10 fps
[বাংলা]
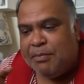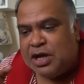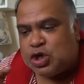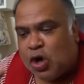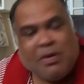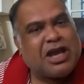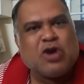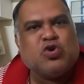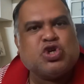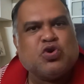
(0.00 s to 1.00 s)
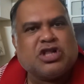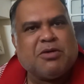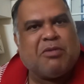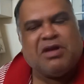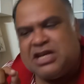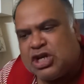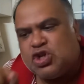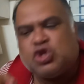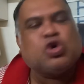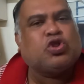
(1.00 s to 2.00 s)
আমি সবাইকে খুশি করতে পারবো না যেটা
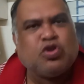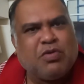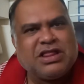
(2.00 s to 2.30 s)
যদি সত্য